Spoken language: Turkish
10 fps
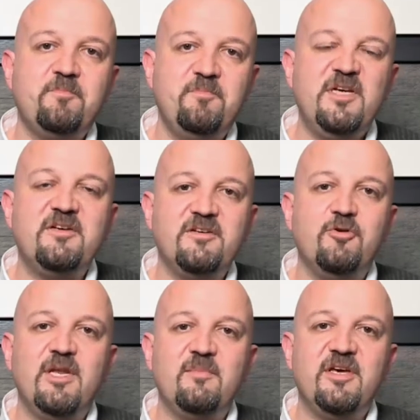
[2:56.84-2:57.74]
bir
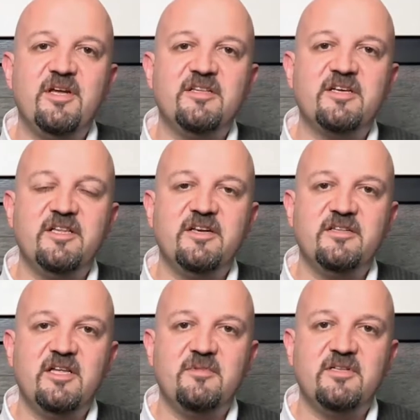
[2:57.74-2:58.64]
önemli yan
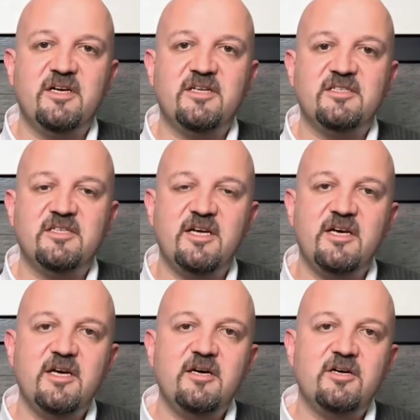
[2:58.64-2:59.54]
etkilerinden bir tanesi de
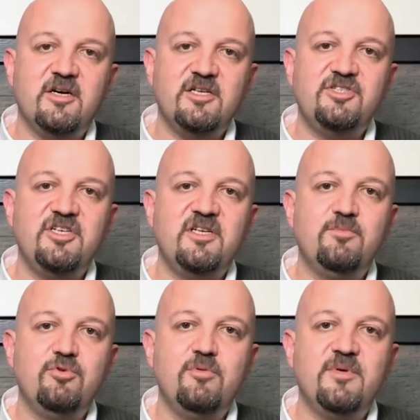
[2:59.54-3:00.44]

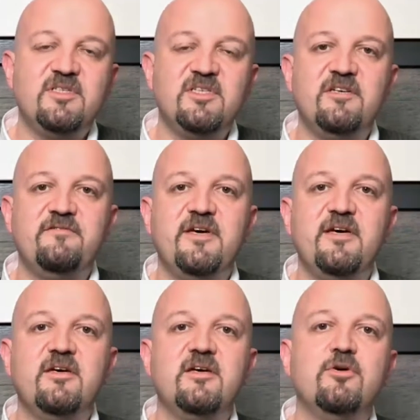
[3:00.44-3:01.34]
karaciğerin büyümesi ve
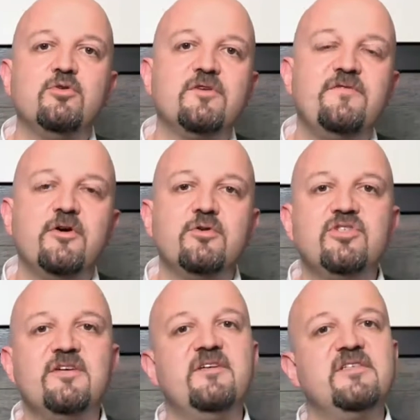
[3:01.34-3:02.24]
e, özofagus
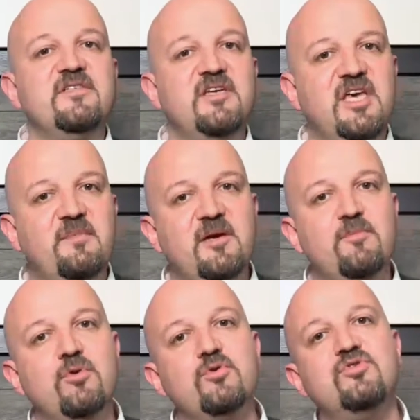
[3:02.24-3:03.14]
çevresindeki, yemek
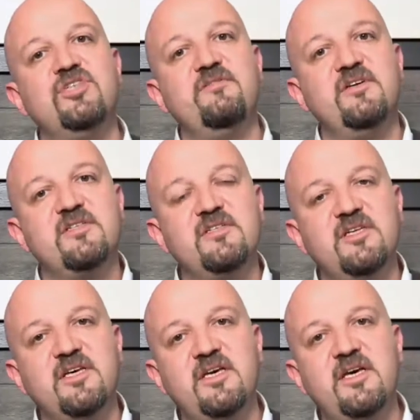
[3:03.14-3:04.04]
borusu
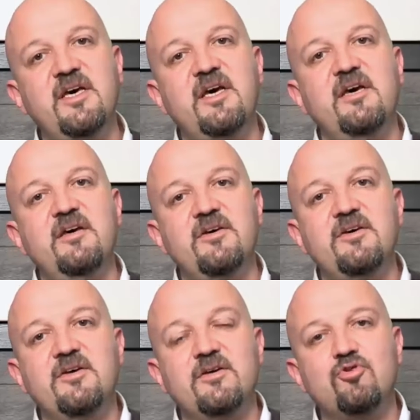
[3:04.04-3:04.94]
çevresindeki
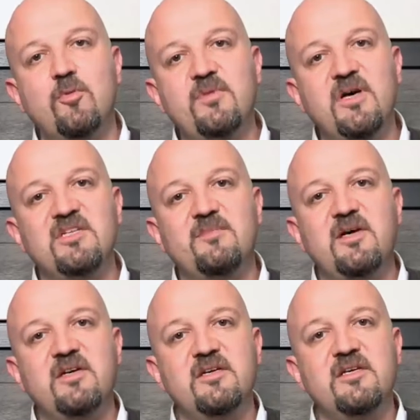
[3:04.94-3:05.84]
e, toplar
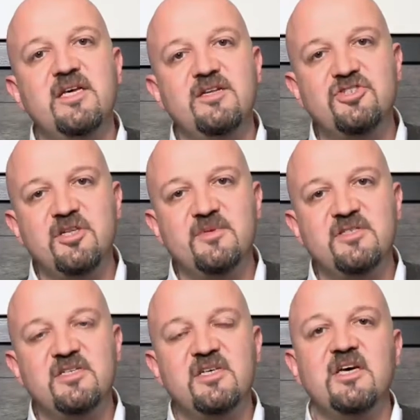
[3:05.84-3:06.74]
damarların
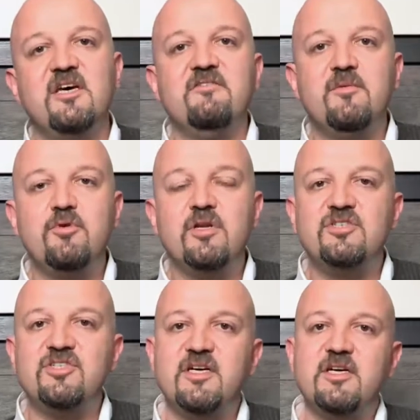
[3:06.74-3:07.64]
genişlemesi ve
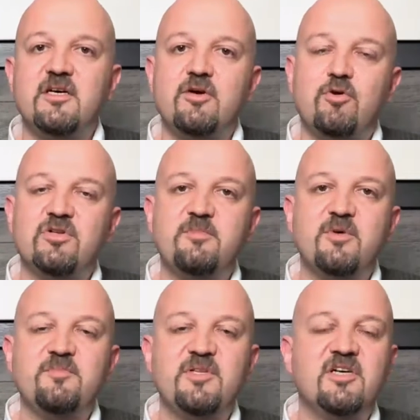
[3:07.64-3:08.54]
böylece
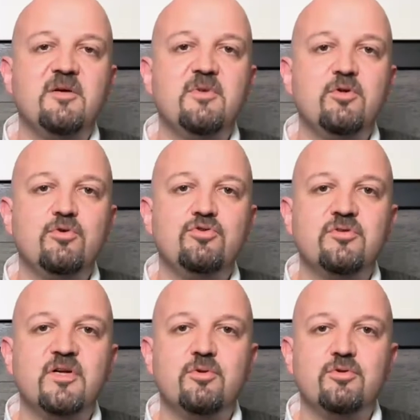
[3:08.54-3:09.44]
orada bir takım
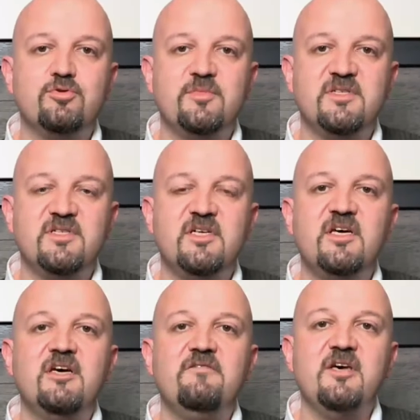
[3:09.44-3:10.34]
baloncuklar oluşması
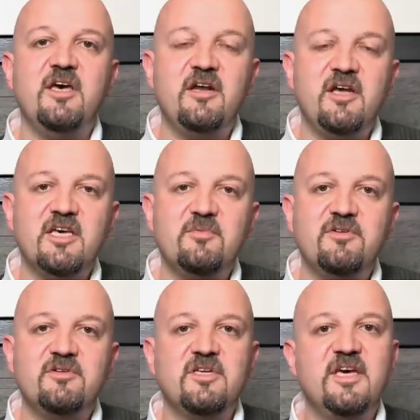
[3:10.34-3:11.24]
ve herhangi
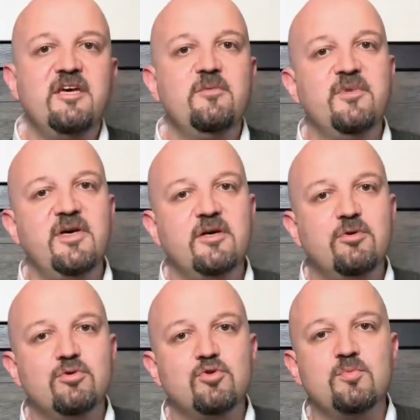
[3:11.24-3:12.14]
bir geğirme,
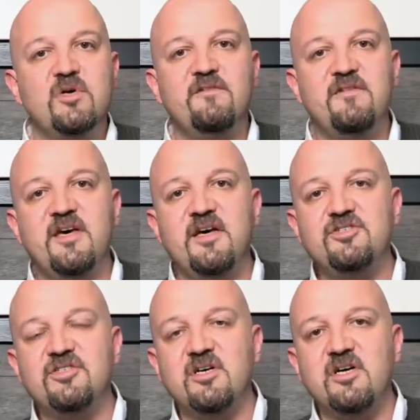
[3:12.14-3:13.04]
kusma veya
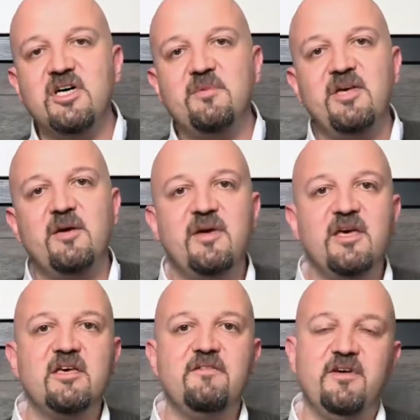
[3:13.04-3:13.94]
işte ağır bir
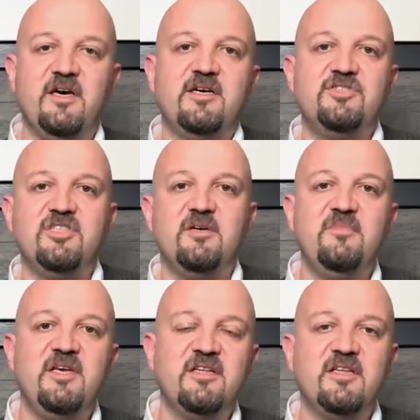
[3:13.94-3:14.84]
yemek veya işte
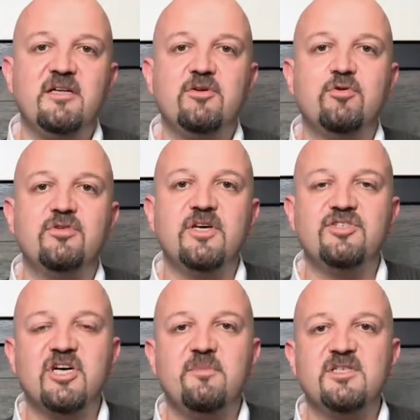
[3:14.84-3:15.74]
mideden ortaya
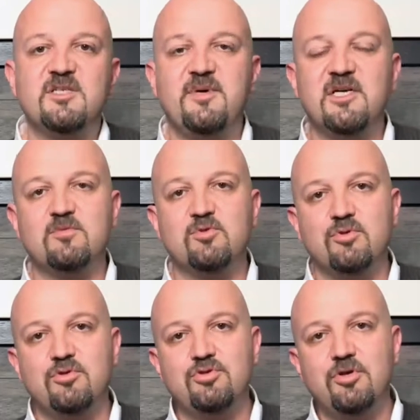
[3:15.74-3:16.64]
çıkan bir spazm
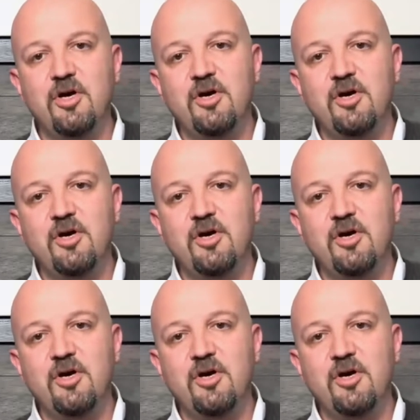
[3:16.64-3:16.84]
sonucu